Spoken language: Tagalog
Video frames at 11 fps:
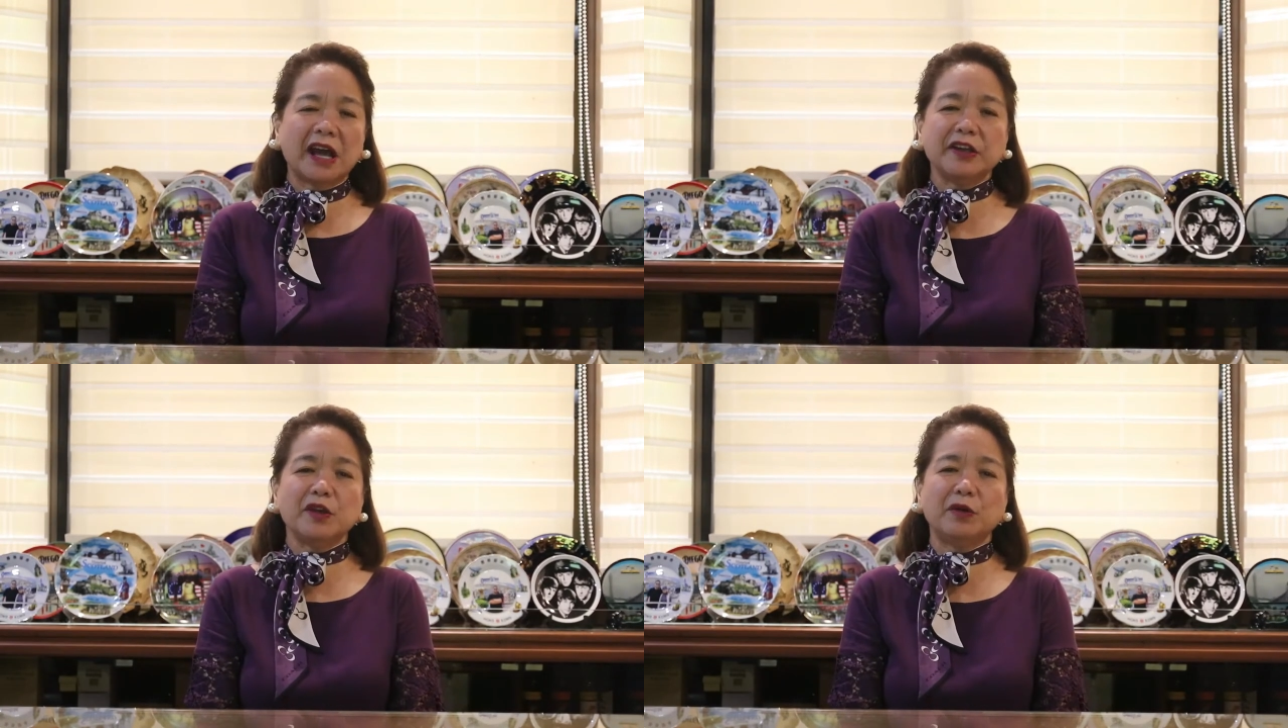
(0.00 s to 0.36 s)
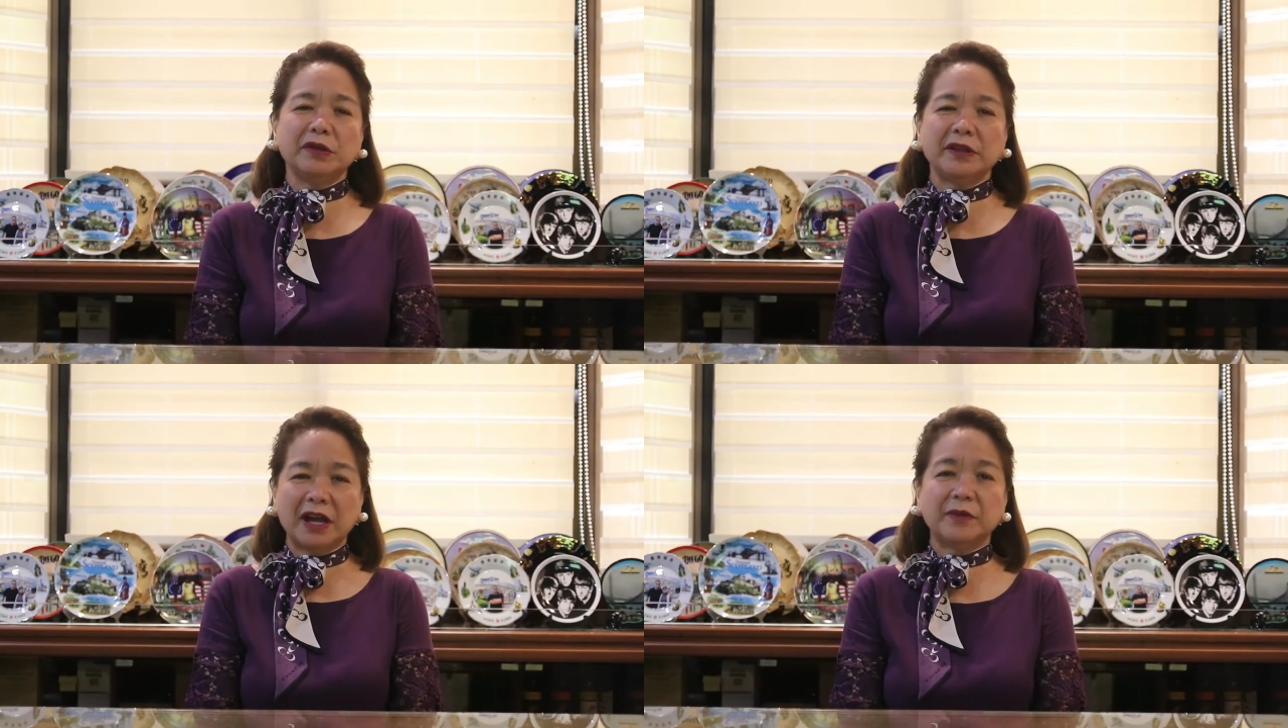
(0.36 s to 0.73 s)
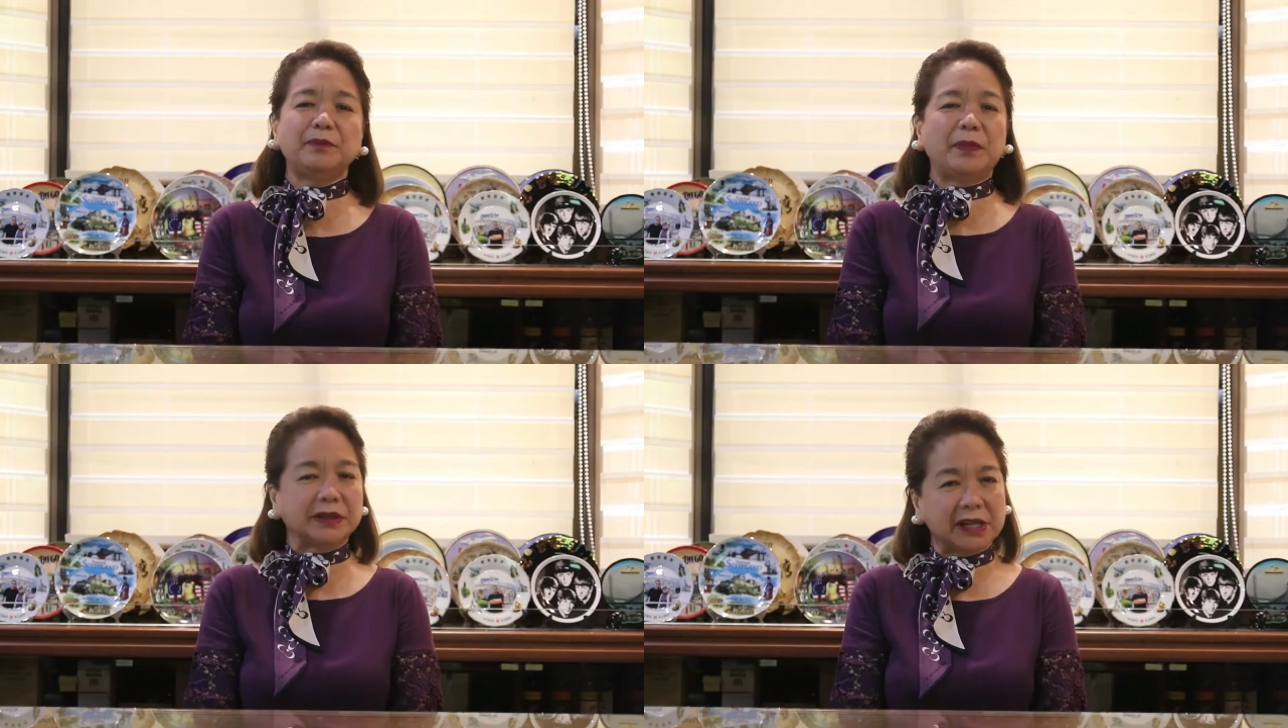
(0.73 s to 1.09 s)
tayo
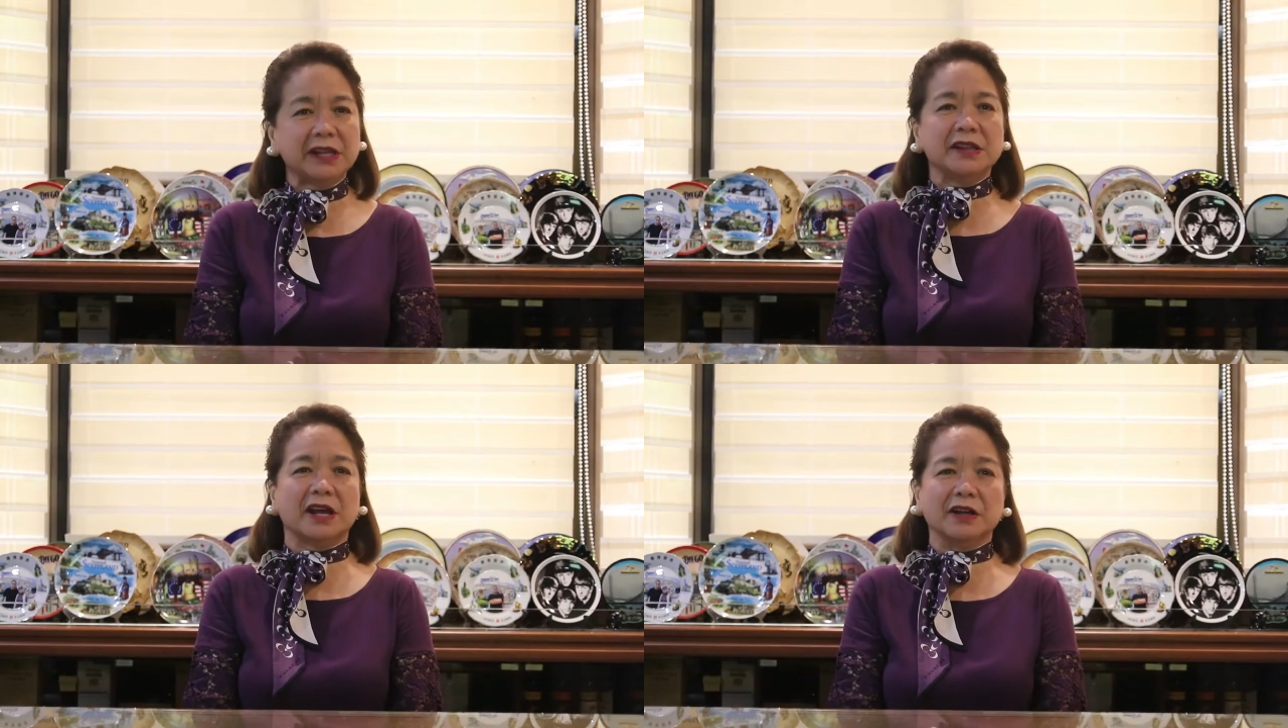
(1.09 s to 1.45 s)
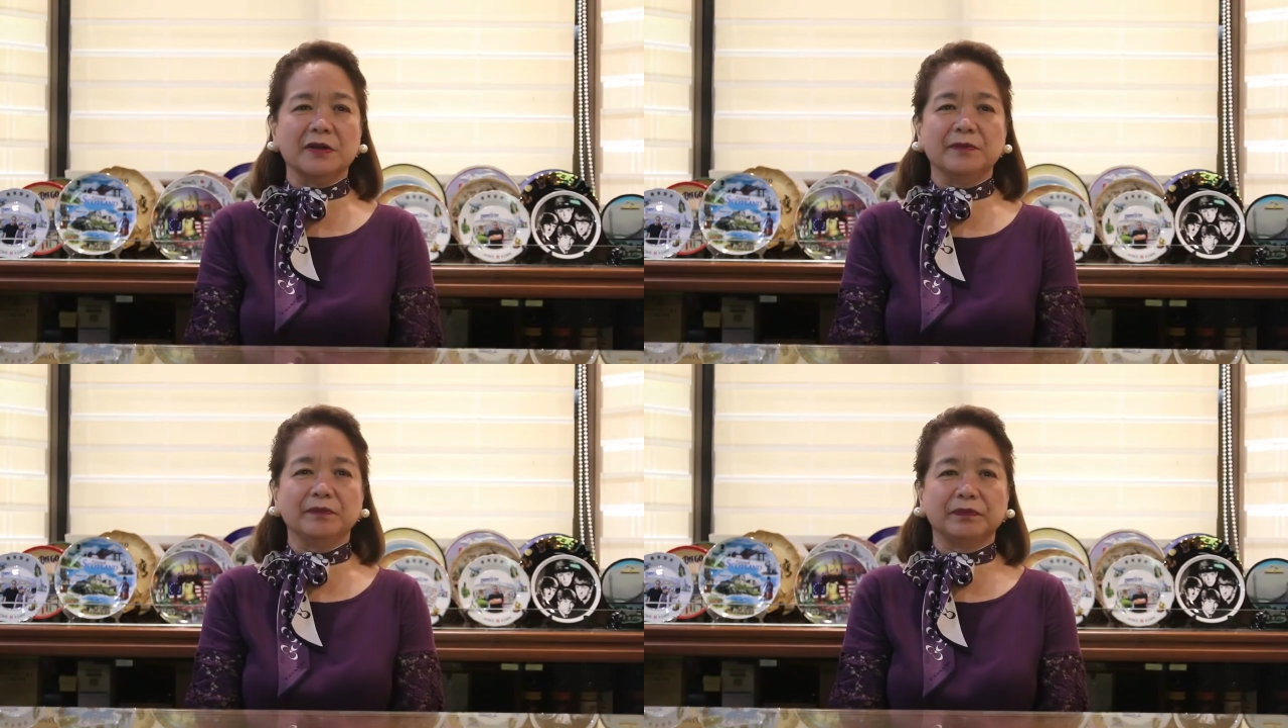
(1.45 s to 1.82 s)
nagpatinag.